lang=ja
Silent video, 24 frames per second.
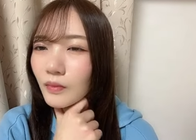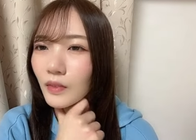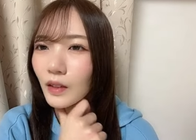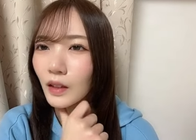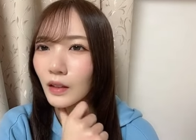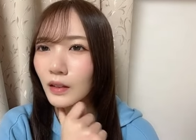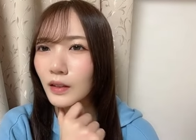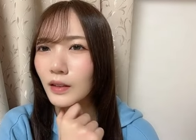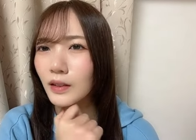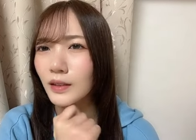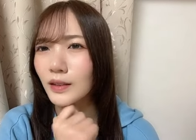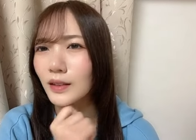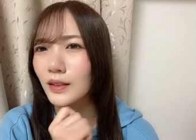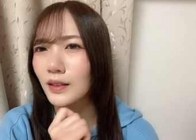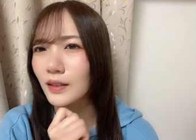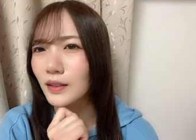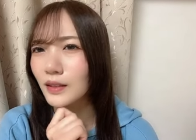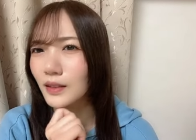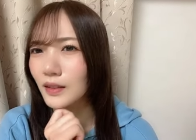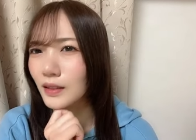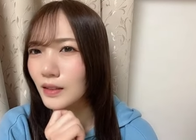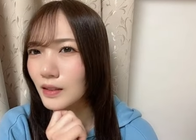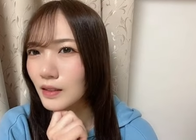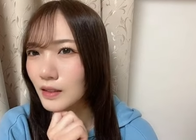早かっ
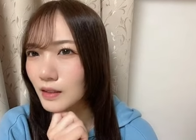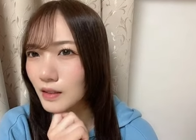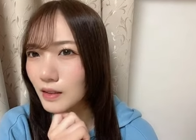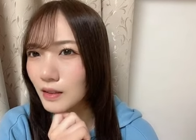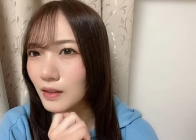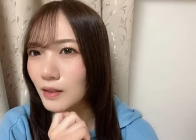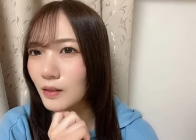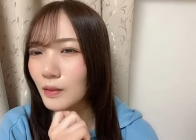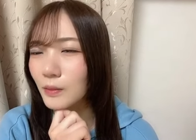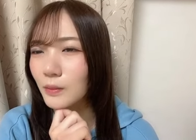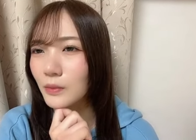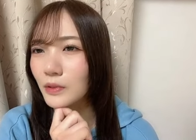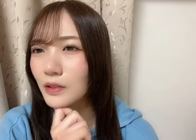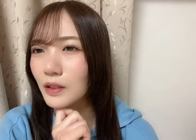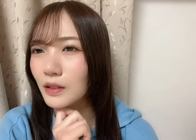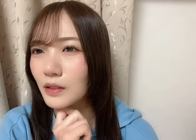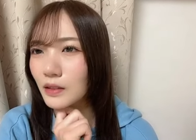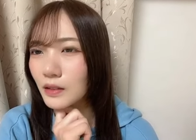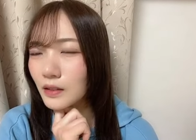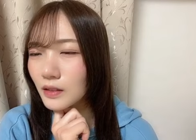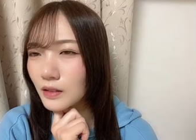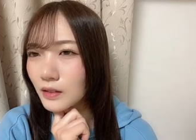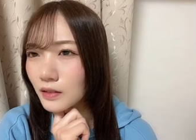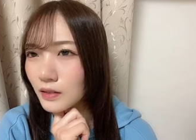たですね皆
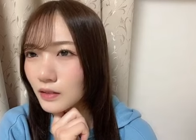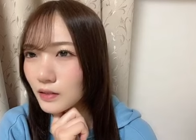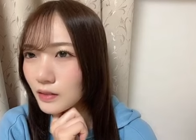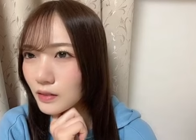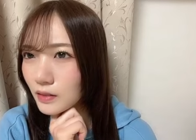さん